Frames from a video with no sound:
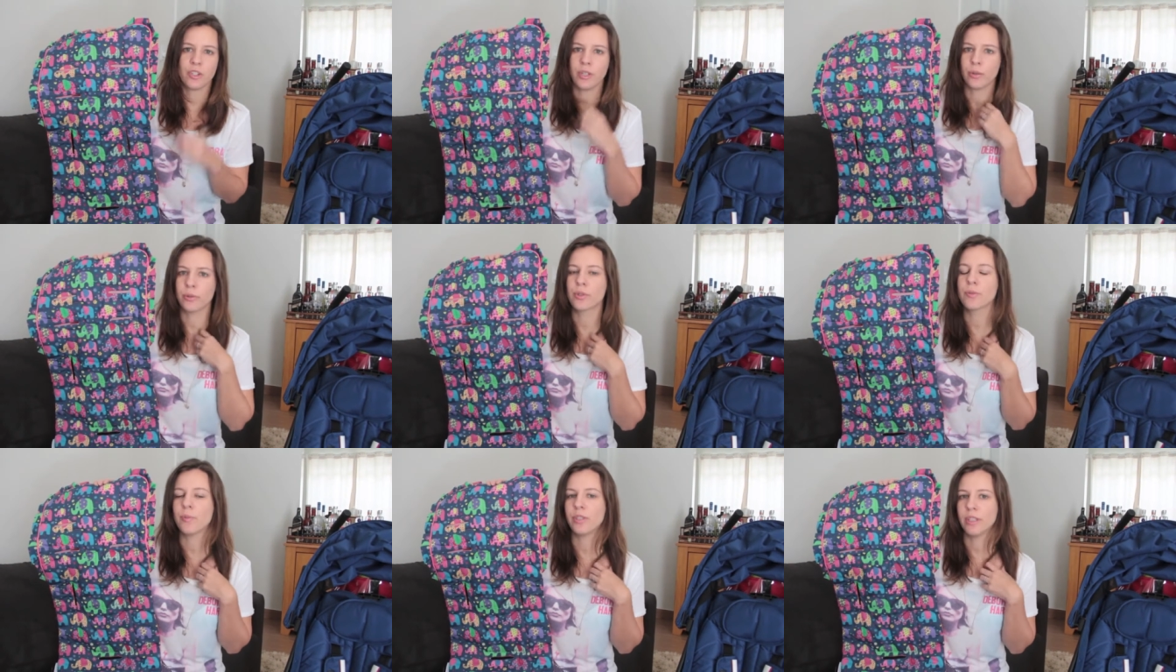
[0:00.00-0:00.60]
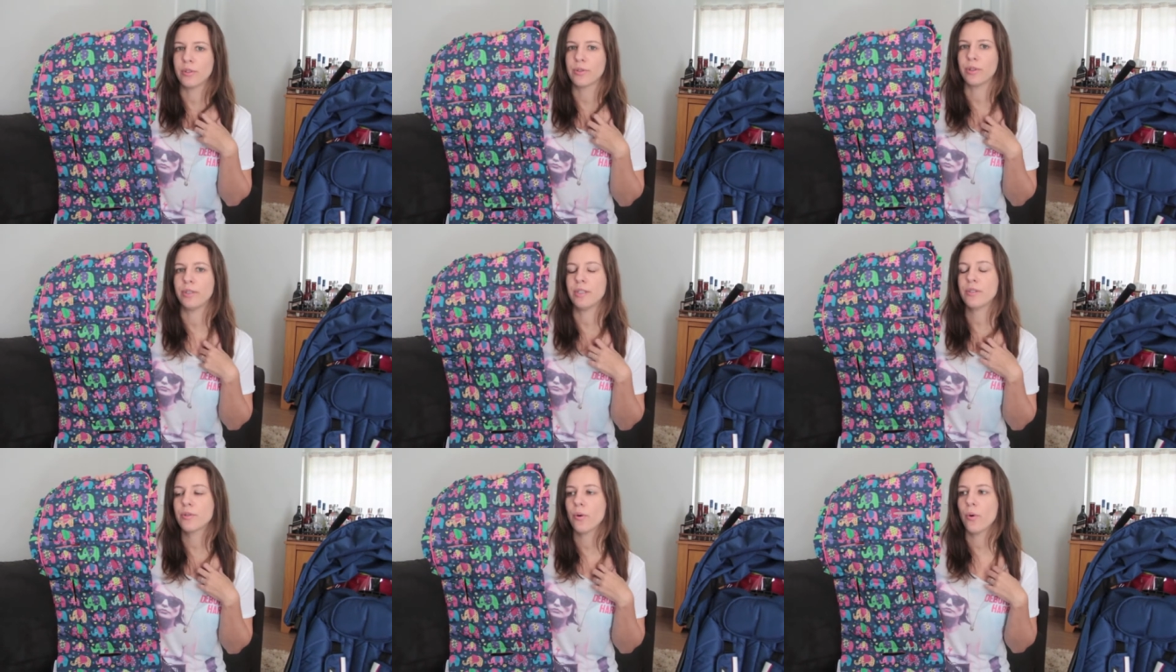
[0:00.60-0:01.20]
tem outros modelos,
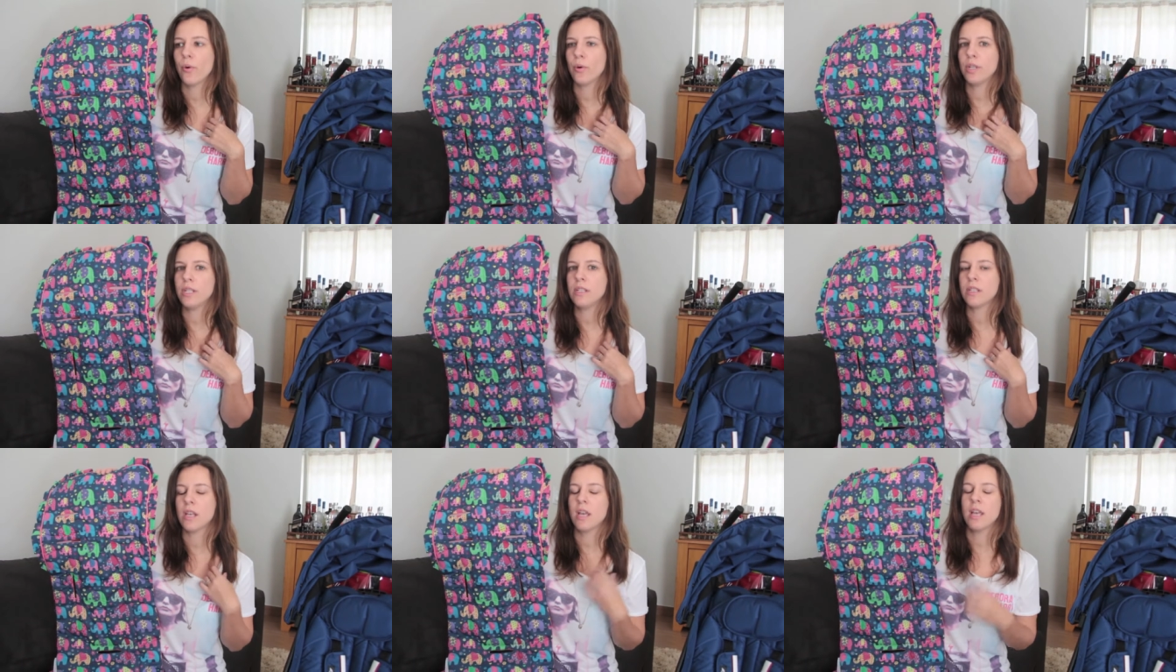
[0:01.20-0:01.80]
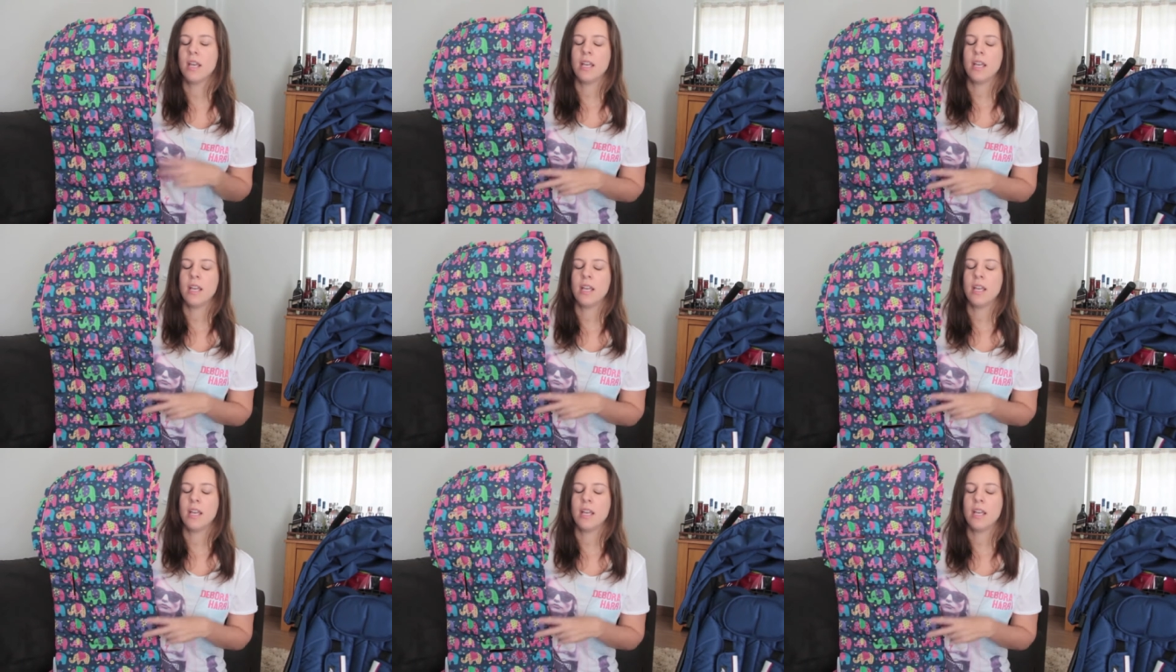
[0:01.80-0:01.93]
outras cores.